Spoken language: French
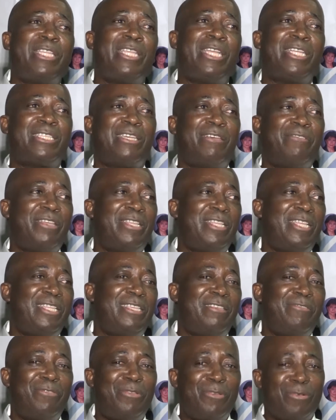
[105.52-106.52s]
il est à travers les
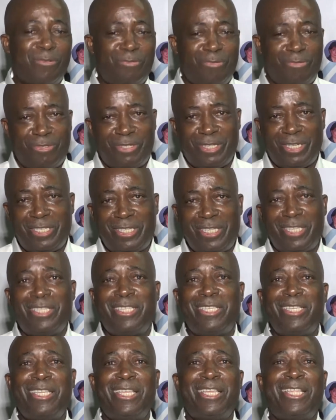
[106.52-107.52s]
livres. Donc j'incite
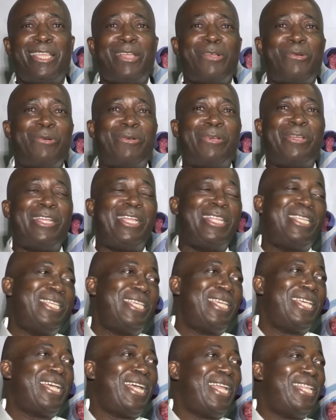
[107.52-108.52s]
les Congolais à
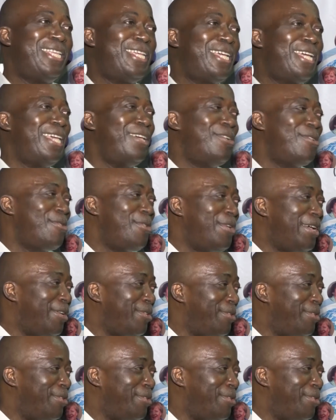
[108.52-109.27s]
lire, à lire et encore à